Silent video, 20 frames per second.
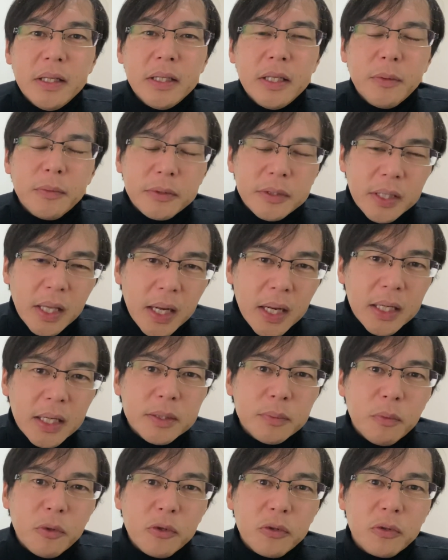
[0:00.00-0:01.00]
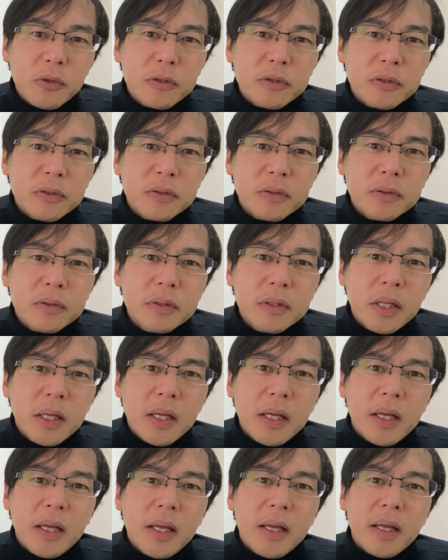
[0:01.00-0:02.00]
でも、さらにもっと進ん
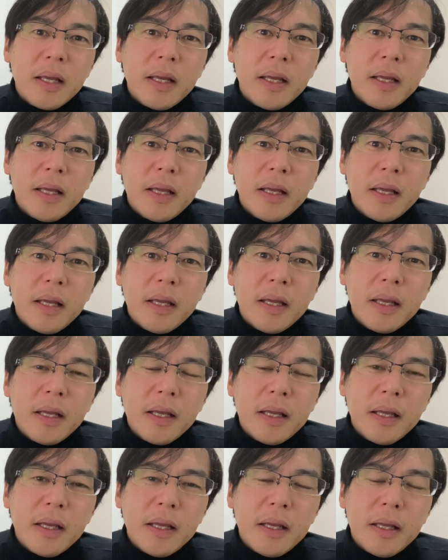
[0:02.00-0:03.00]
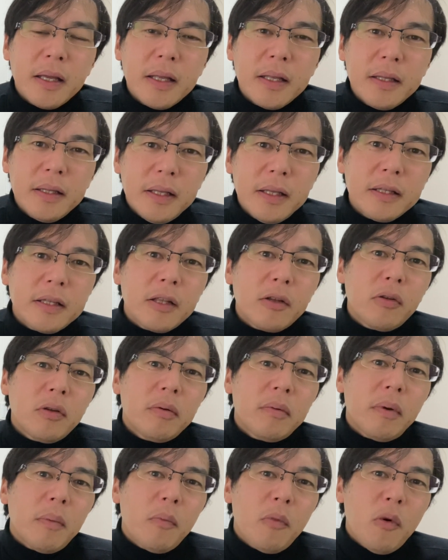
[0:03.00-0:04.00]
で、えー、ね、例
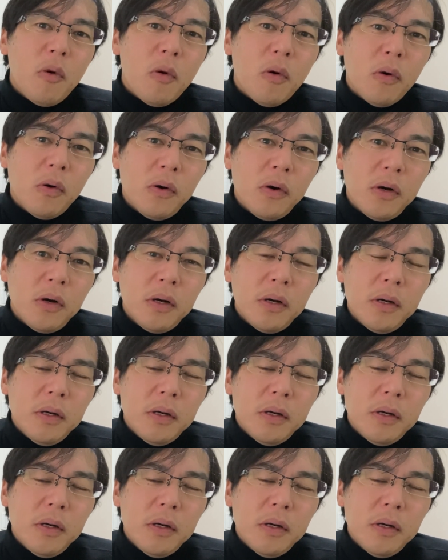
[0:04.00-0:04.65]
えばもう、